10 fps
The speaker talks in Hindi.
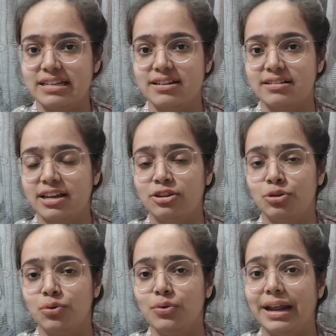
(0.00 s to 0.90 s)
सीरियल के
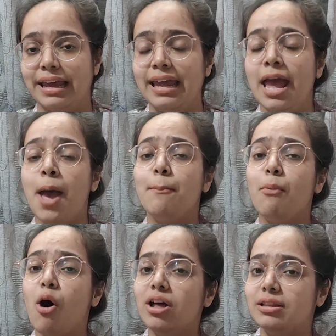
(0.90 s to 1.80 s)
थ्रू नहीं
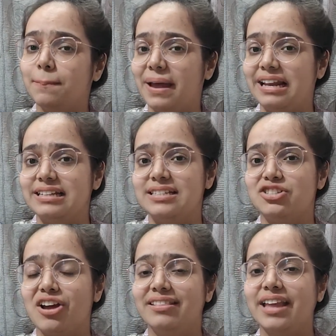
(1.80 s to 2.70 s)
बहुत पहले से
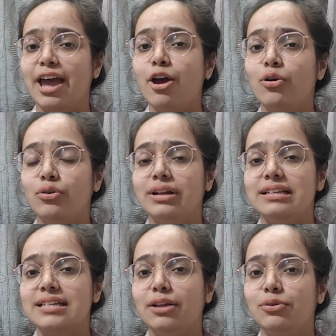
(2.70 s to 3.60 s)
जानता है और उनके साथ